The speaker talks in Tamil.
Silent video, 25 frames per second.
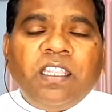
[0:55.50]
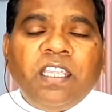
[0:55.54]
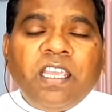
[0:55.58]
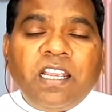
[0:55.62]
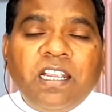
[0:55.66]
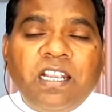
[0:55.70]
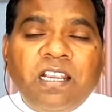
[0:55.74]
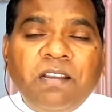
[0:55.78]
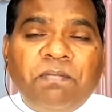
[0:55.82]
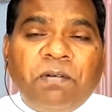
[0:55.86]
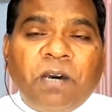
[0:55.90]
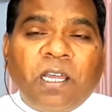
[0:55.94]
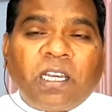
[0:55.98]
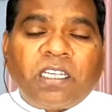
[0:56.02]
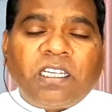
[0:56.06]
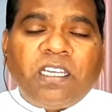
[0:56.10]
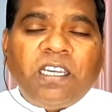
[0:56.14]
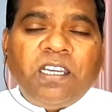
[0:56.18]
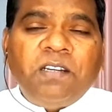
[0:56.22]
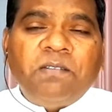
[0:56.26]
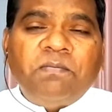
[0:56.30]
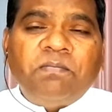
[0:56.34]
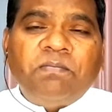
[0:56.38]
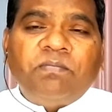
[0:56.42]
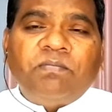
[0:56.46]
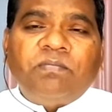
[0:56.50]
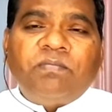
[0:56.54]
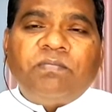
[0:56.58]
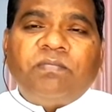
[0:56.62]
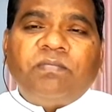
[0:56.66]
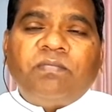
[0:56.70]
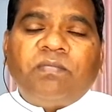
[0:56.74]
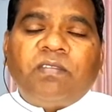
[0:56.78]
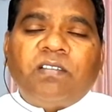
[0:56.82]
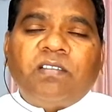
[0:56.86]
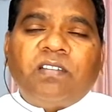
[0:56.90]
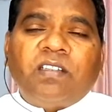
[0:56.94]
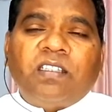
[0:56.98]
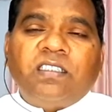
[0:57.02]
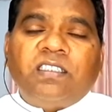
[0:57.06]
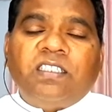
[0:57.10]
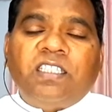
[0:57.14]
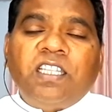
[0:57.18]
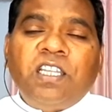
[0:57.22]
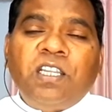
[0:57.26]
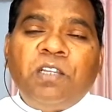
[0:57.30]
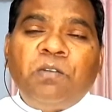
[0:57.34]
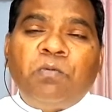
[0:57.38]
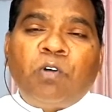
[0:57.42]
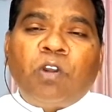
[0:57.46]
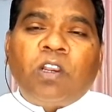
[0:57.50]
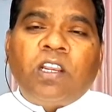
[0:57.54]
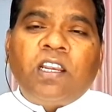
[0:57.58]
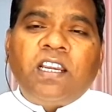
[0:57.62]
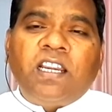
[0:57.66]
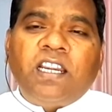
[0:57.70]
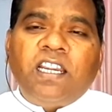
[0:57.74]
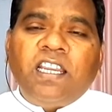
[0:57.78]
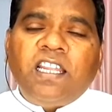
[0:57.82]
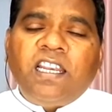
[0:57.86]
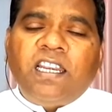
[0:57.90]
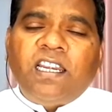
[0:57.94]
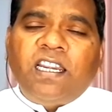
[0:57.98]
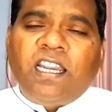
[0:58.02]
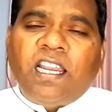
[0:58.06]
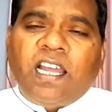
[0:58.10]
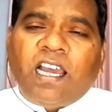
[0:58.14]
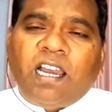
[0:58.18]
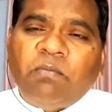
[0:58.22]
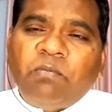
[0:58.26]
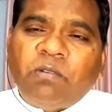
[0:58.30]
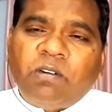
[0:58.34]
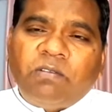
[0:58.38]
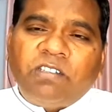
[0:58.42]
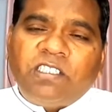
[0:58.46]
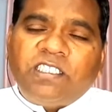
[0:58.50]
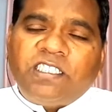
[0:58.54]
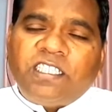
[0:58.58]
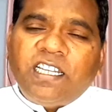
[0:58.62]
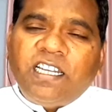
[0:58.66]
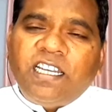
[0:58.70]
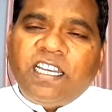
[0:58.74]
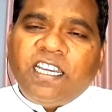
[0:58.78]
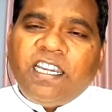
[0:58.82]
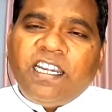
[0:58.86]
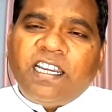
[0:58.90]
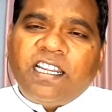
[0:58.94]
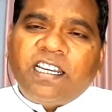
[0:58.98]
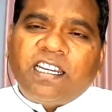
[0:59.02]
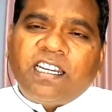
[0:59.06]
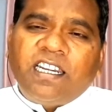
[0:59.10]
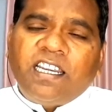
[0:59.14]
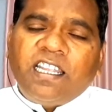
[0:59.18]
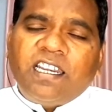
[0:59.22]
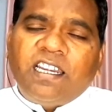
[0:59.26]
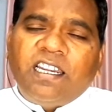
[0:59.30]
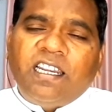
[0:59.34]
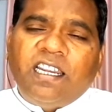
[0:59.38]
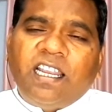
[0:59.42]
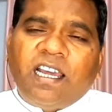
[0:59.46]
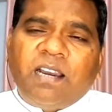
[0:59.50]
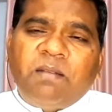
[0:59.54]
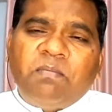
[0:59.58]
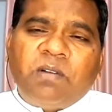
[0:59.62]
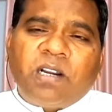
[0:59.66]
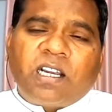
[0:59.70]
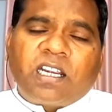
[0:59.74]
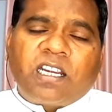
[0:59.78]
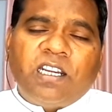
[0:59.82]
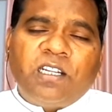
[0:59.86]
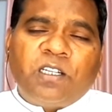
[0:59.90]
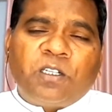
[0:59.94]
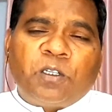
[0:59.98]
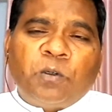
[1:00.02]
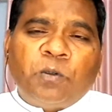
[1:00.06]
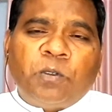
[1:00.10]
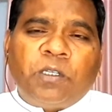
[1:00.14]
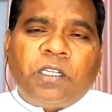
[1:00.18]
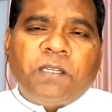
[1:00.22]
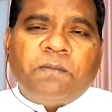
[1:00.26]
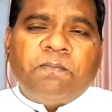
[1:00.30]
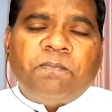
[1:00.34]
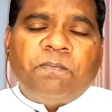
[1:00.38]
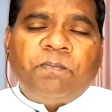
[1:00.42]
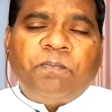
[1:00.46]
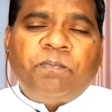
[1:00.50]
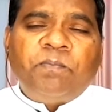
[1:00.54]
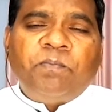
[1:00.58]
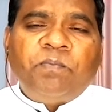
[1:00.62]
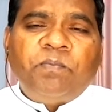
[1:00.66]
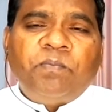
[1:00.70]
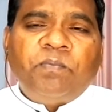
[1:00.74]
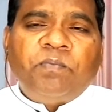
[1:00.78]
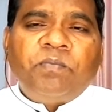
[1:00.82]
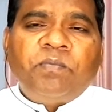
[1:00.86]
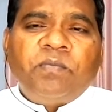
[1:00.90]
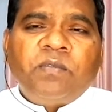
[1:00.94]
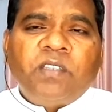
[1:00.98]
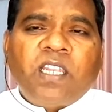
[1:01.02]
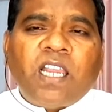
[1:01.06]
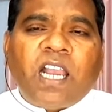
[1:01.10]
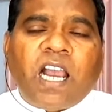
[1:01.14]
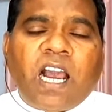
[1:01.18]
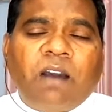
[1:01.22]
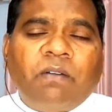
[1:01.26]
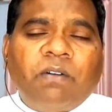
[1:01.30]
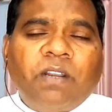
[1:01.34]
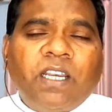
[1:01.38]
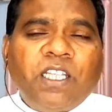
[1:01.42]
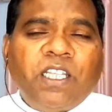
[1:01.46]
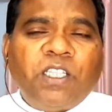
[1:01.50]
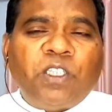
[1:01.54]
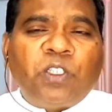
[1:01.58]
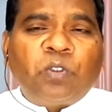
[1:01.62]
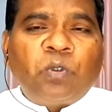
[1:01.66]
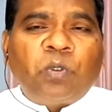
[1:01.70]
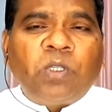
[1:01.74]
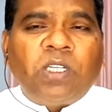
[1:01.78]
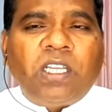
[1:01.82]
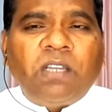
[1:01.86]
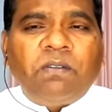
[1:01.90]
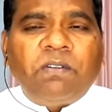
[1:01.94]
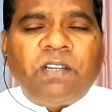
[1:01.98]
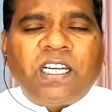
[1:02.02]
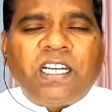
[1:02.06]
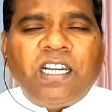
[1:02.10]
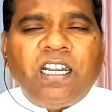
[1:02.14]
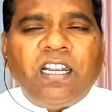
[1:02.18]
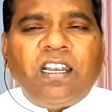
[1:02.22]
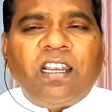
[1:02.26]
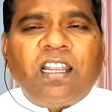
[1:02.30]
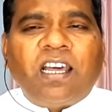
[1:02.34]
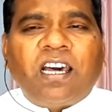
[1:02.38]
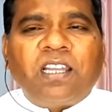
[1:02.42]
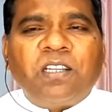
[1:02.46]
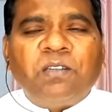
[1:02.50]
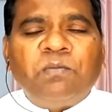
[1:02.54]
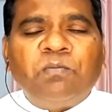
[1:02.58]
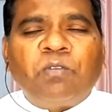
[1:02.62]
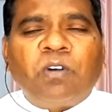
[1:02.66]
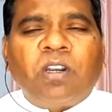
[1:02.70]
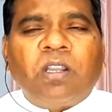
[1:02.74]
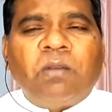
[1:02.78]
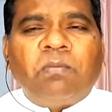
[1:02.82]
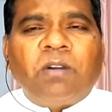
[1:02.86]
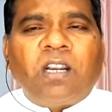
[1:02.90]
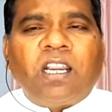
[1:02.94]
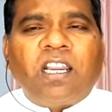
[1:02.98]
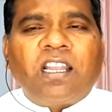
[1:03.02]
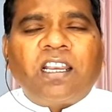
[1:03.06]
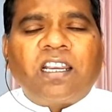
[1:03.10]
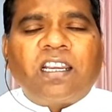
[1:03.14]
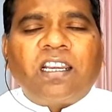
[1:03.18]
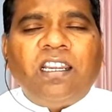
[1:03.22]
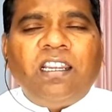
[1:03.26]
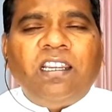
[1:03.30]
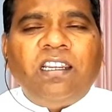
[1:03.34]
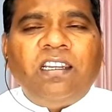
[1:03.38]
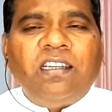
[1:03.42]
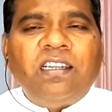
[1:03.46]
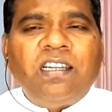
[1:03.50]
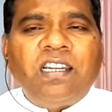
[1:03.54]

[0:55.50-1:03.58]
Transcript: எங்கு பார்க்கினும் தெருவோரங்களிலெல்லாம் அவர் சென்ற இடங்களிலெல்லாம் மக்கள் கூட்டம் அவரை தொட்டவர்கள் எல்லாரும் குணமானார்கள்